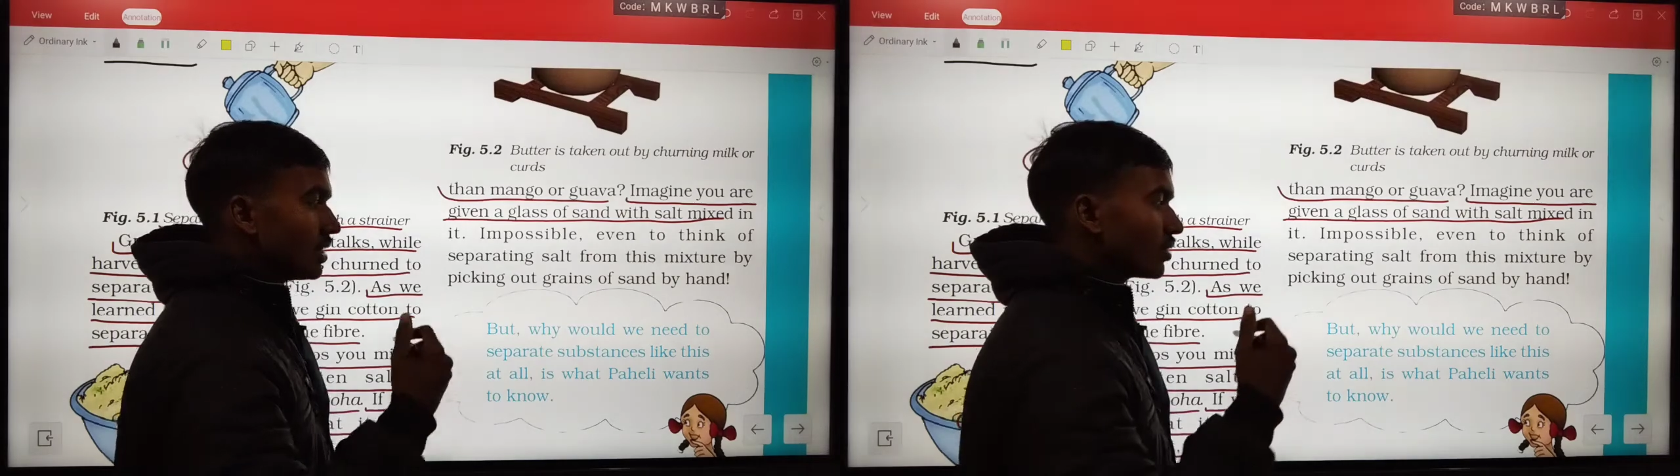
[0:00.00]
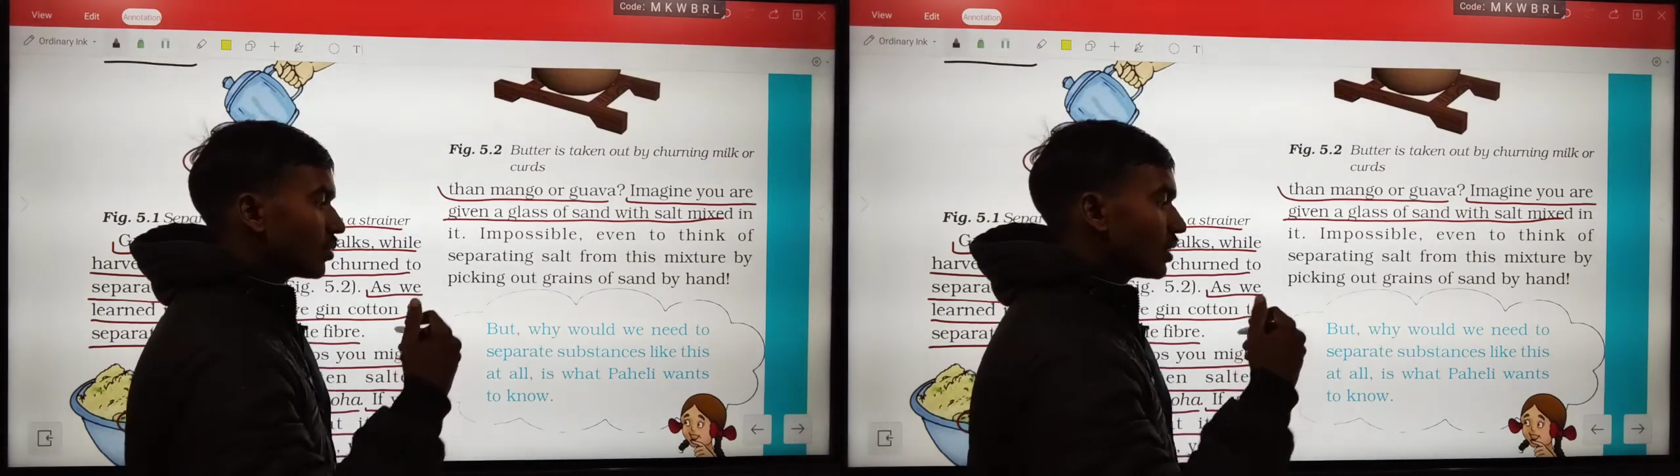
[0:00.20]

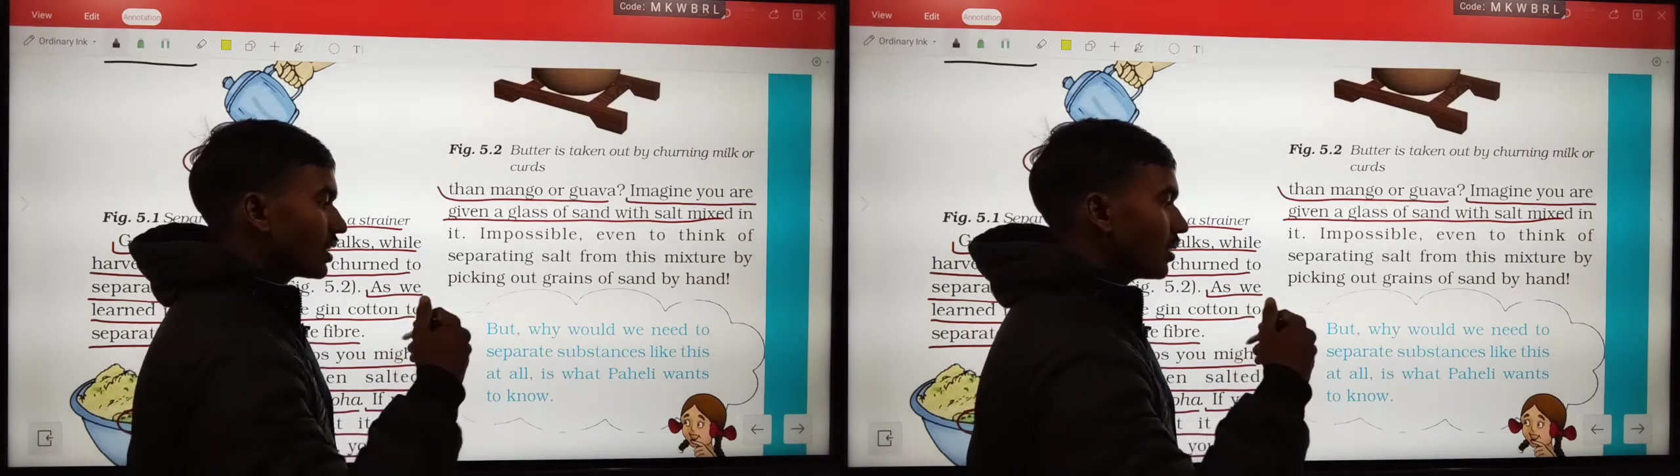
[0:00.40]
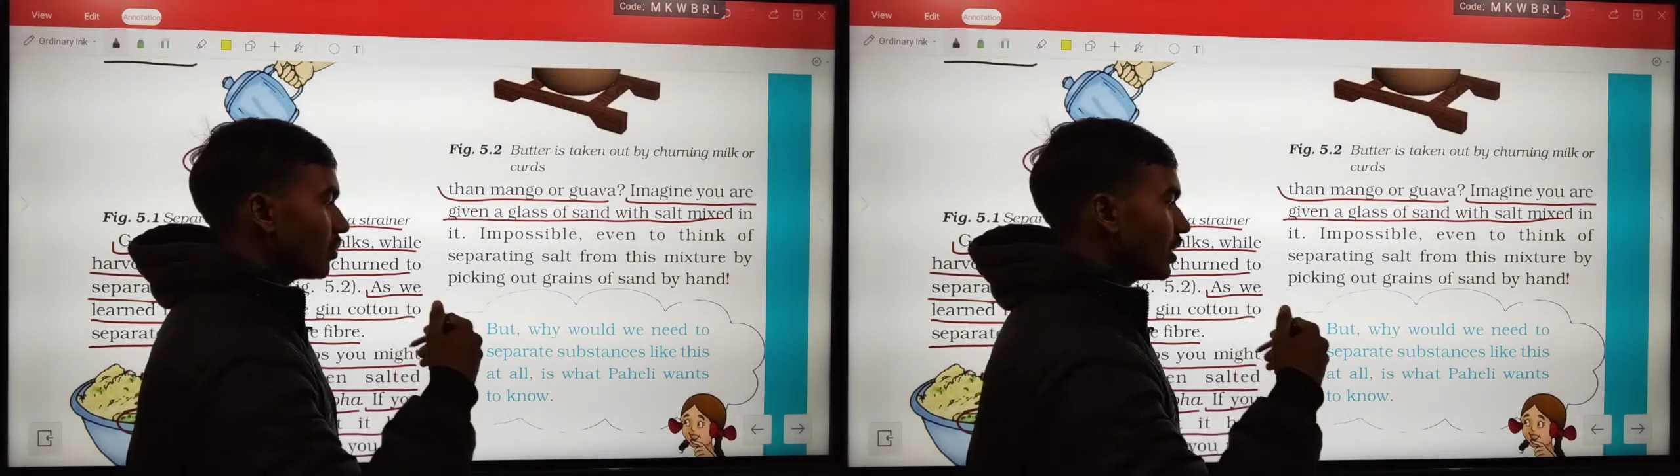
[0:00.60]
ये तो
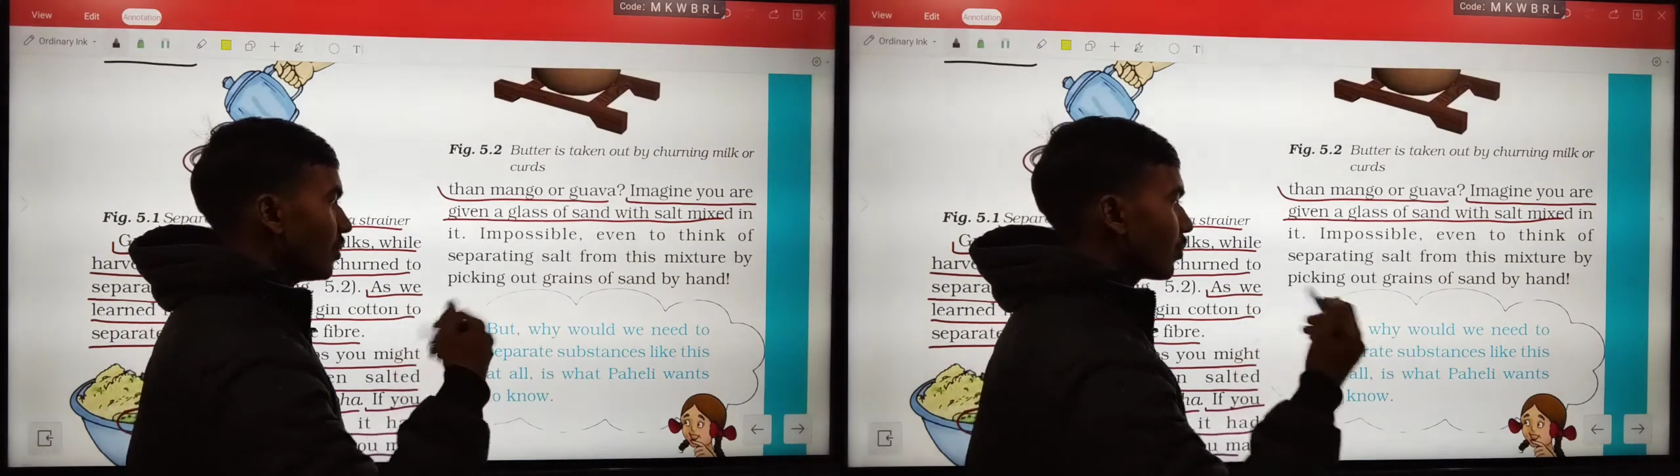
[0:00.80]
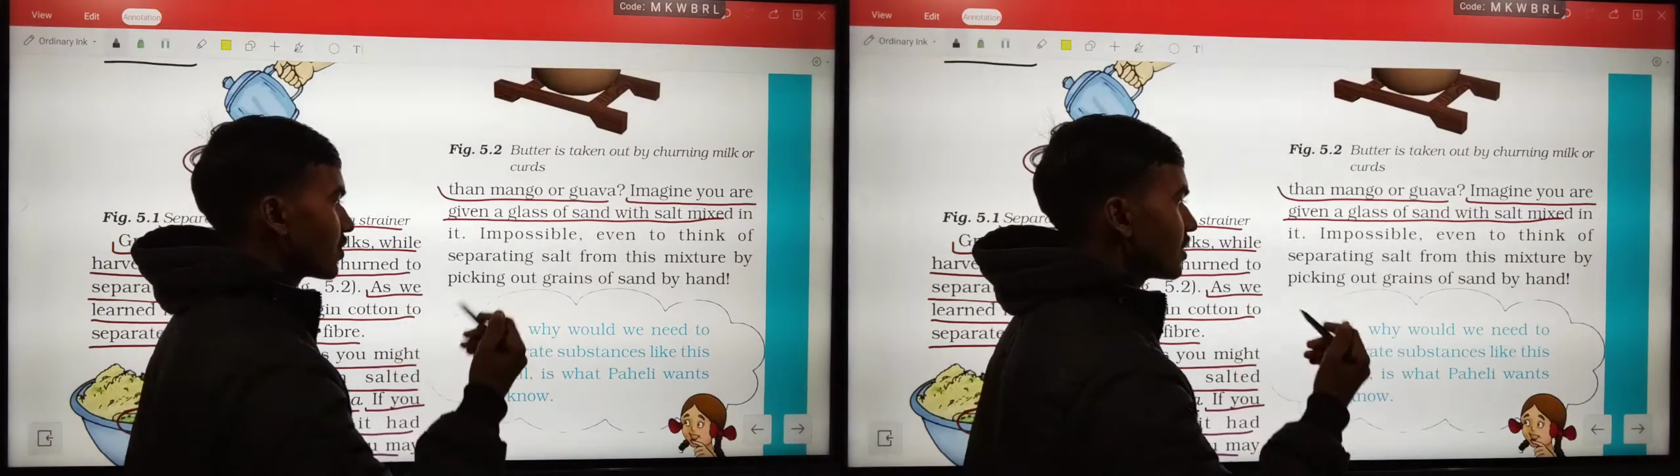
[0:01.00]
एकदम
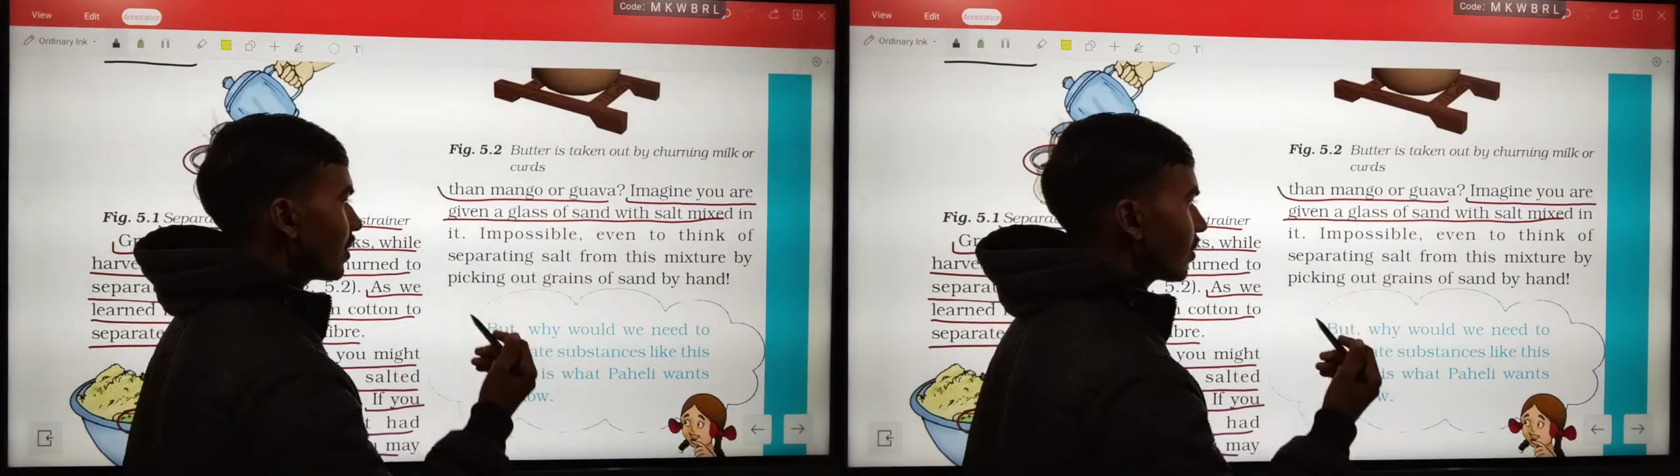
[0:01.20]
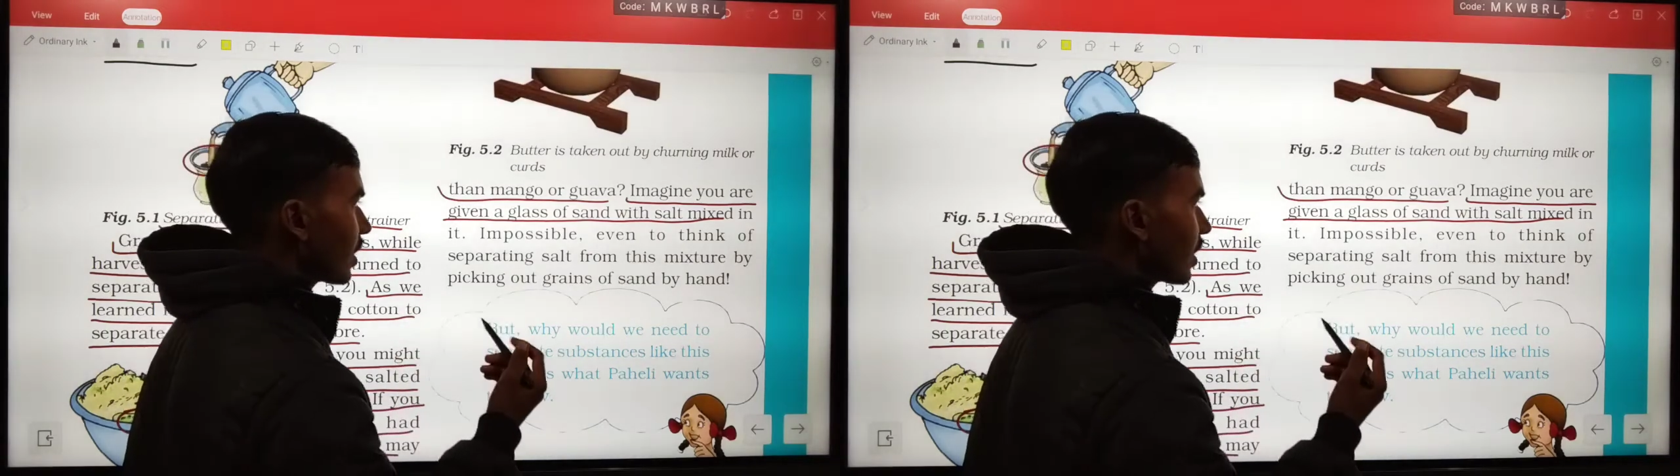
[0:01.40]
इम्पॉसिबल